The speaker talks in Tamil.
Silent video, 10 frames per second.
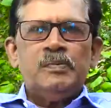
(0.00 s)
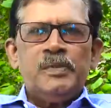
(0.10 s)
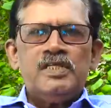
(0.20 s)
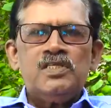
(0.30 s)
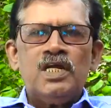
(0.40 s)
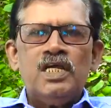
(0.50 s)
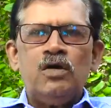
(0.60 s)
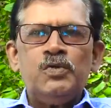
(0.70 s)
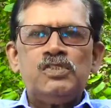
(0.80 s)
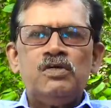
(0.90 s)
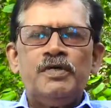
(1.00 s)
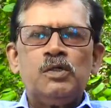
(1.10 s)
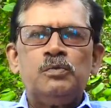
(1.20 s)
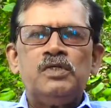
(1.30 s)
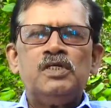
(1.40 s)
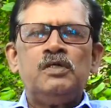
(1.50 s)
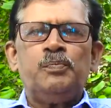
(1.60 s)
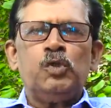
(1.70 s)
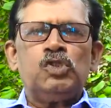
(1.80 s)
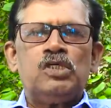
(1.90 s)
இந்த பிரதேசங்களை அபிவிருத்தி செய்வதற்கு
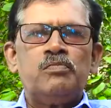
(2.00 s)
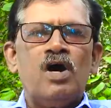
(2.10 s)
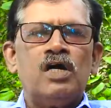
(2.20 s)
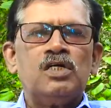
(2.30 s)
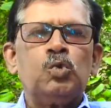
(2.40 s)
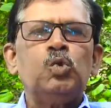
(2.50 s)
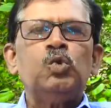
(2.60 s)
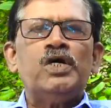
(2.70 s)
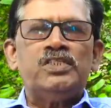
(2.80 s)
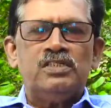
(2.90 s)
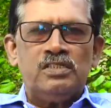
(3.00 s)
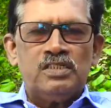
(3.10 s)
பொருத்தமான குழு எது